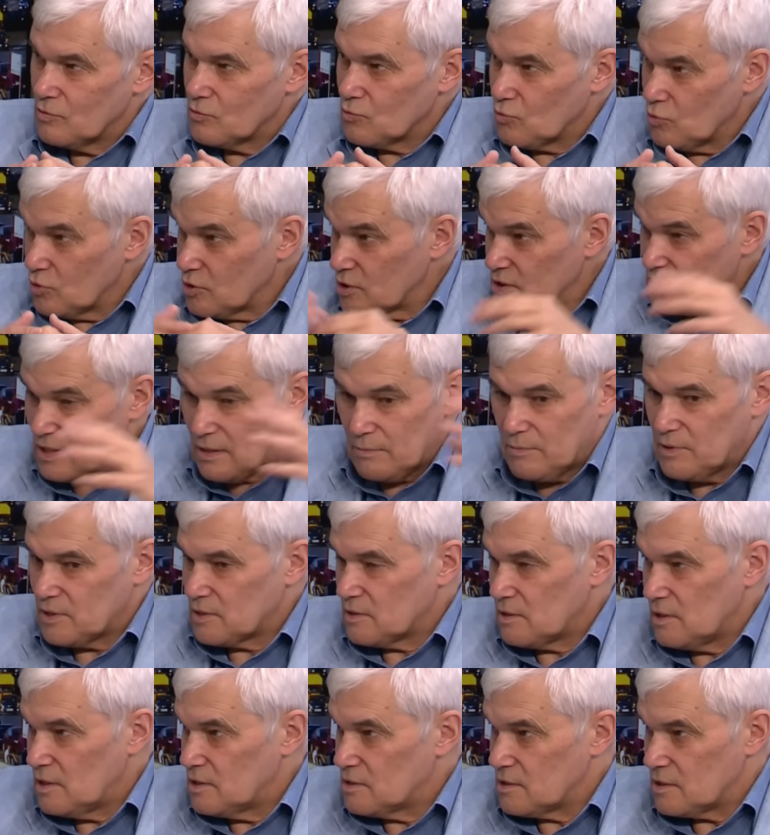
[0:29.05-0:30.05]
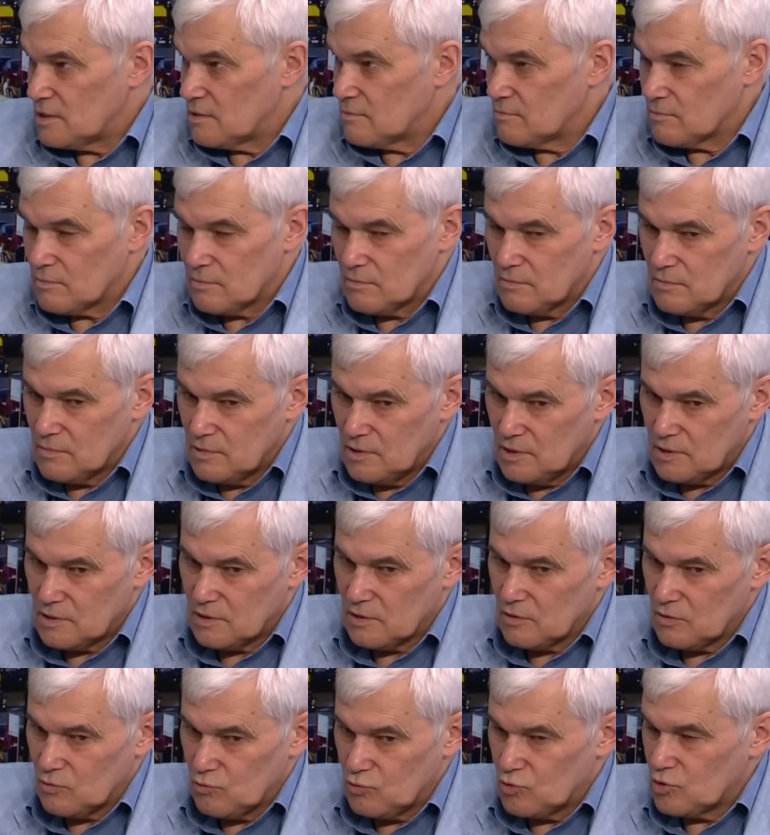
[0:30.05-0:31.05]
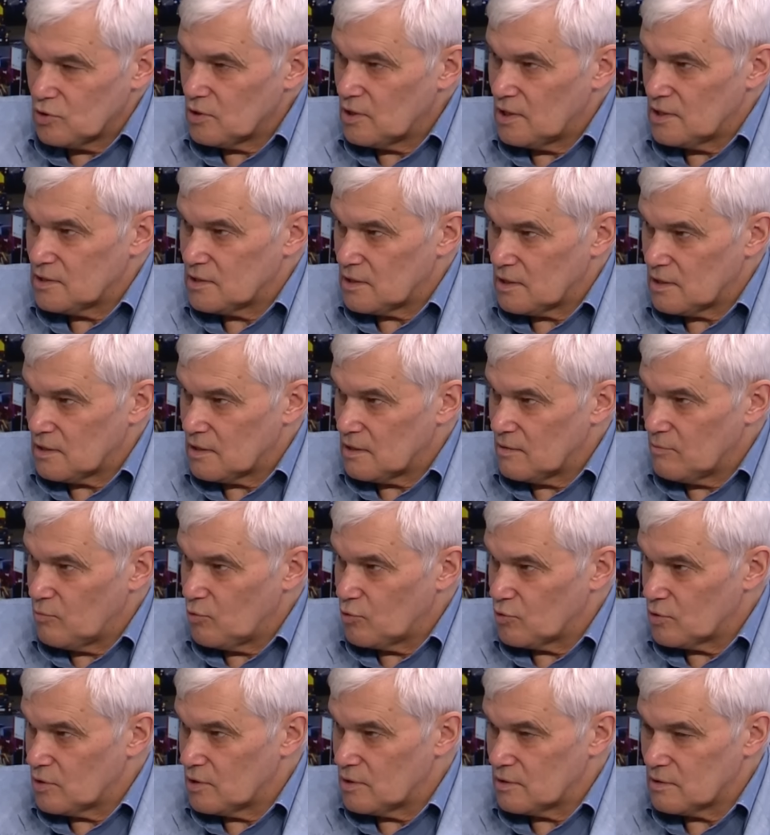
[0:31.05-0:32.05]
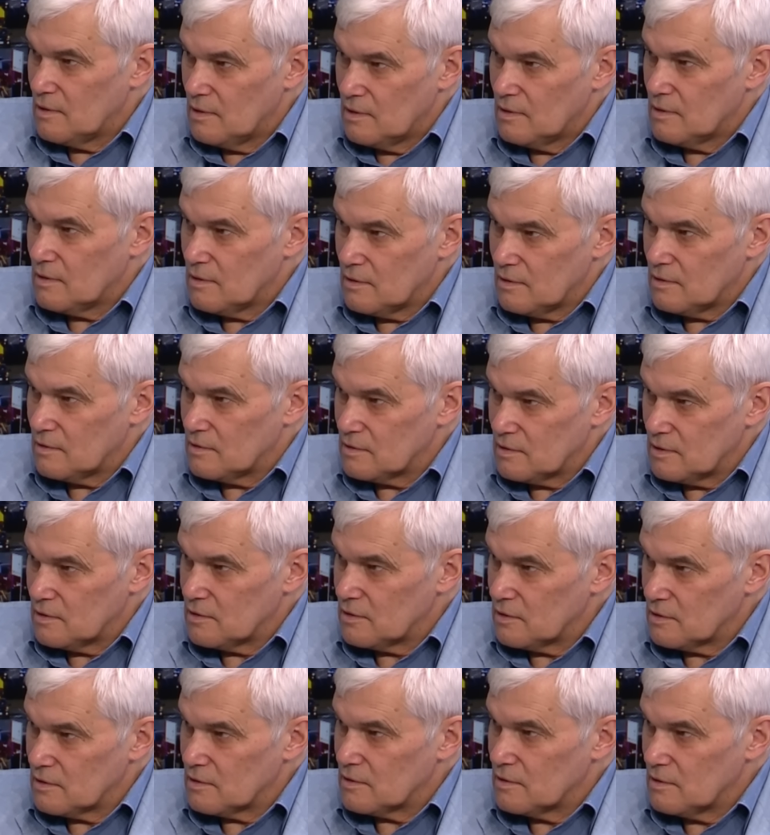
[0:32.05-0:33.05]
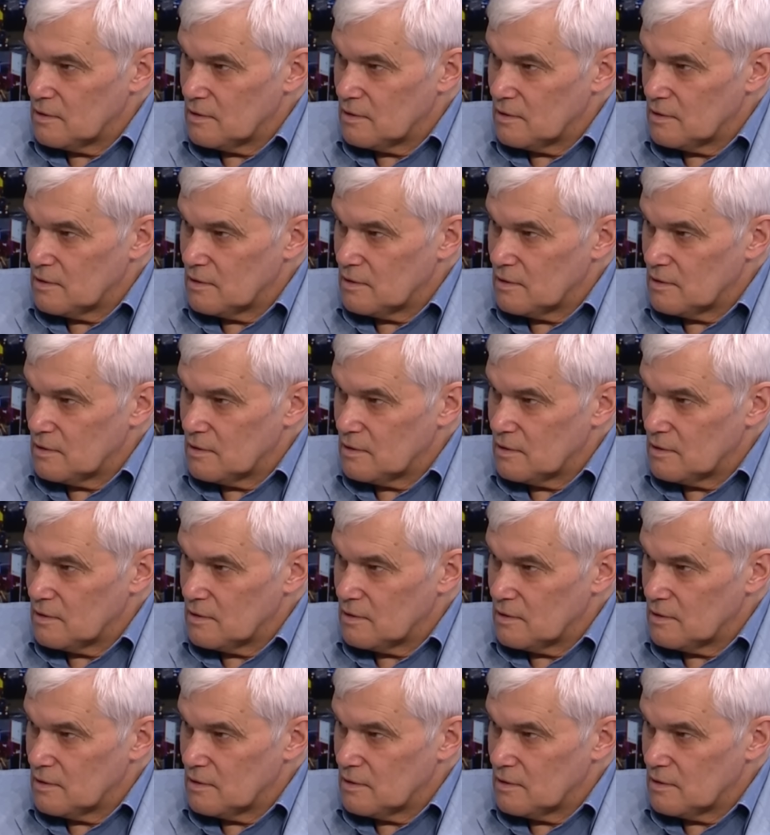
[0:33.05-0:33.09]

То же самое и с лазером. Если луч лазера работает э, значит,